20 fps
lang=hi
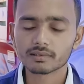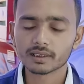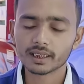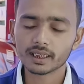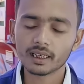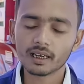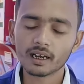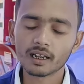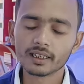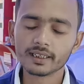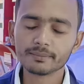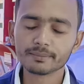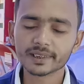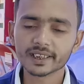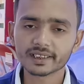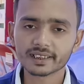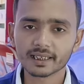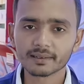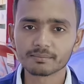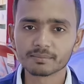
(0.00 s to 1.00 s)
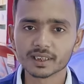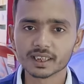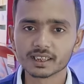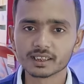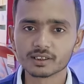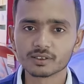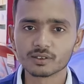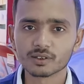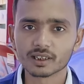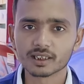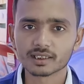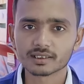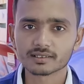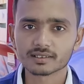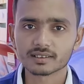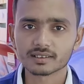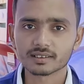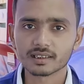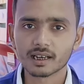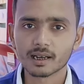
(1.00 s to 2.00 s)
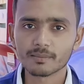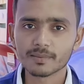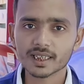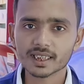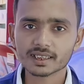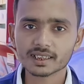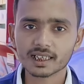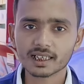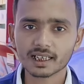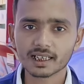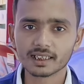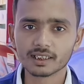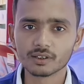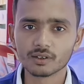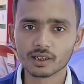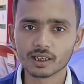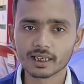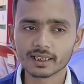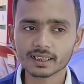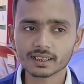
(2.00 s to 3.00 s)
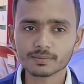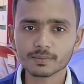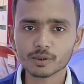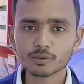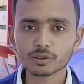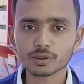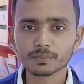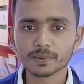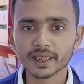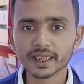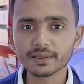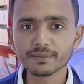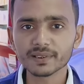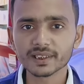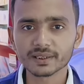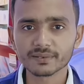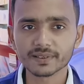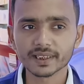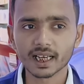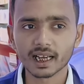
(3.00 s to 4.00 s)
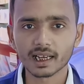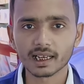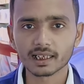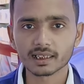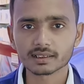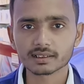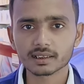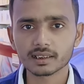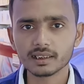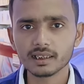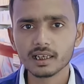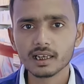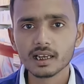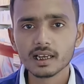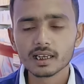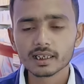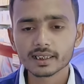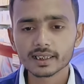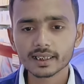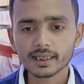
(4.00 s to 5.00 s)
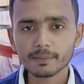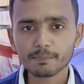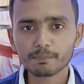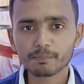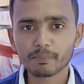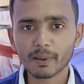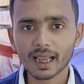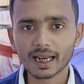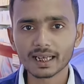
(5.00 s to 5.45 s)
लिए अनलिमिटेड टाइम के लिए ओके हमेशा के लिए हो गया इसमें कुछ बेनिफिट भी आया है सर कि